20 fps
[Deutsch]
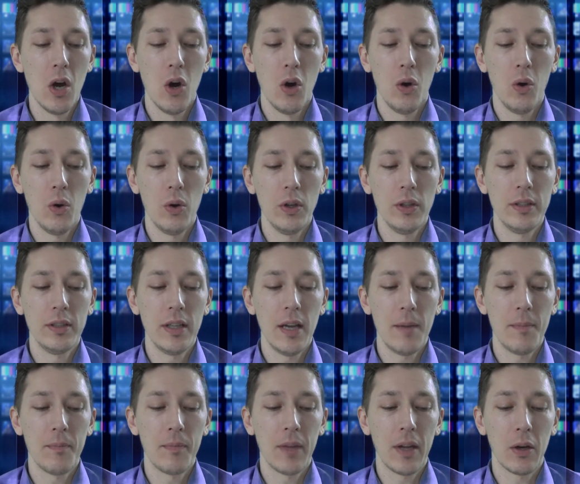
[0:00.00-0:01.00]
und
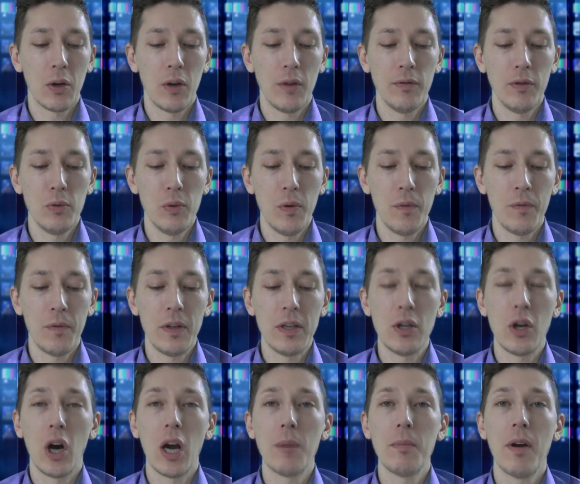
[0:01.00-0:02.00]
ähm, Granville Bleu
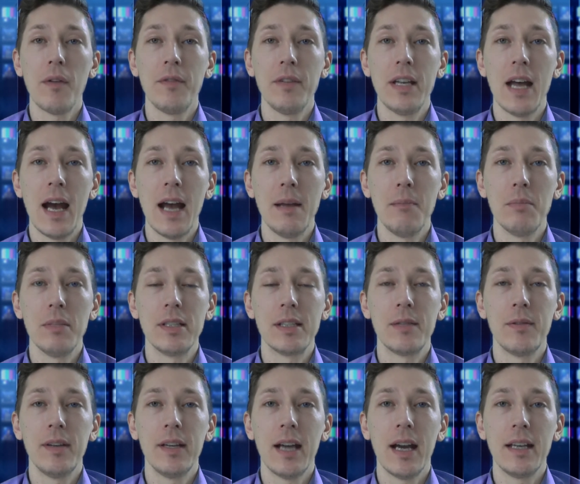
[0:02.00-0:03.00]
findet auch immer wieder einen
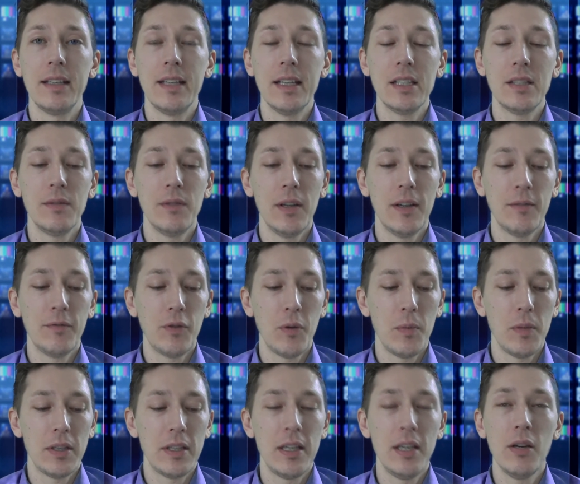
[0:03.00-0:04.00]
Bezwinger. Deswegen für
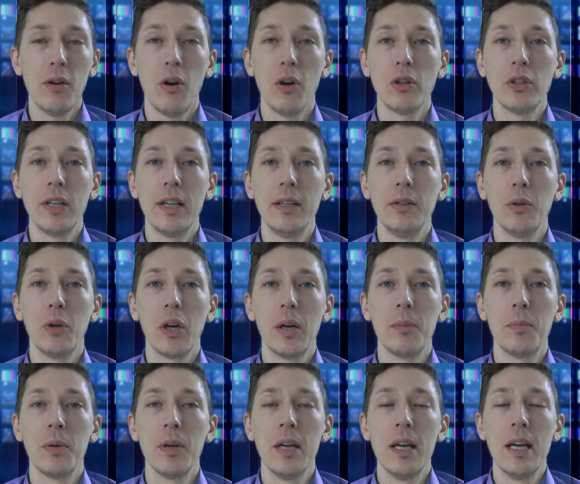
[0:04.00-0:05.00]
mich Hiron Del
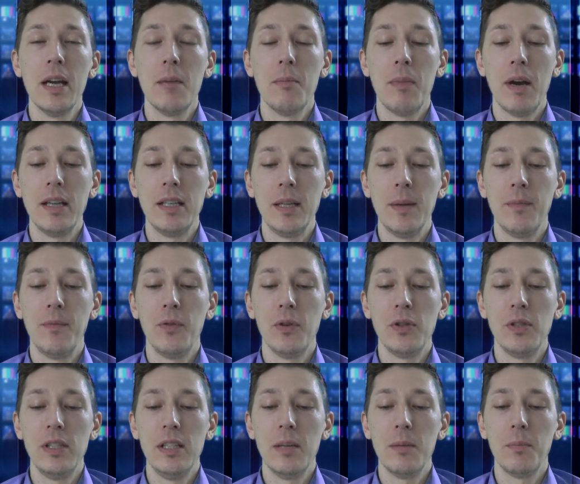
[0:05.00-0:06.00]
Durip mein Tipp für
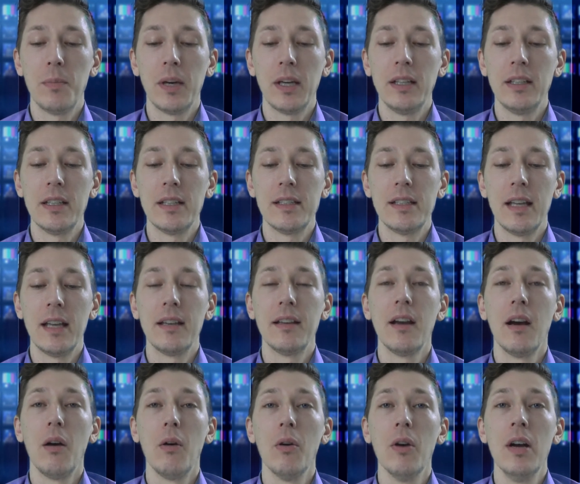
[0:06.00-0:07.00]
Sie im Prix de
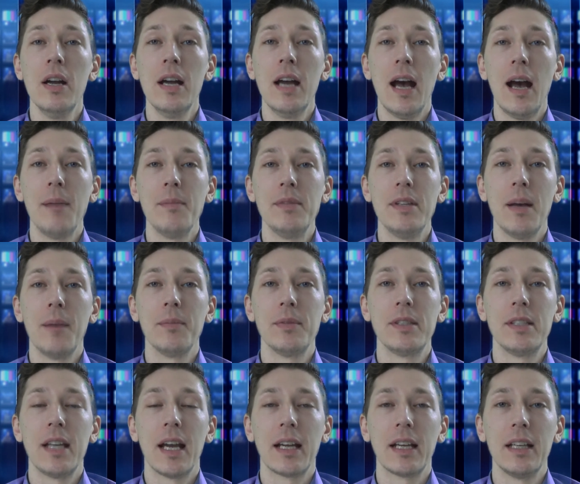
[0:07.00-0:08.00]
Centau am
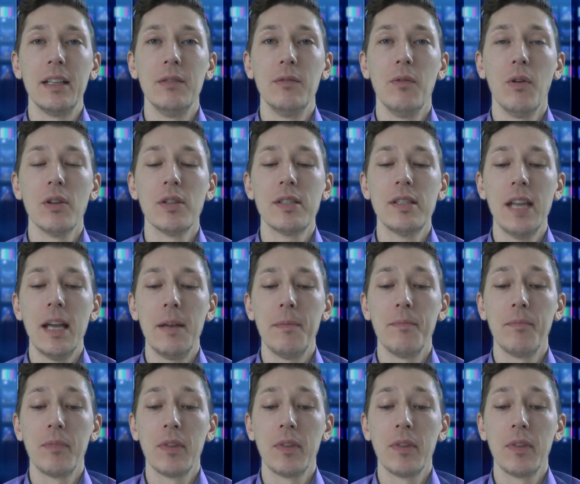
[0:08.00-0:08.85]
Samstag in Vincennes.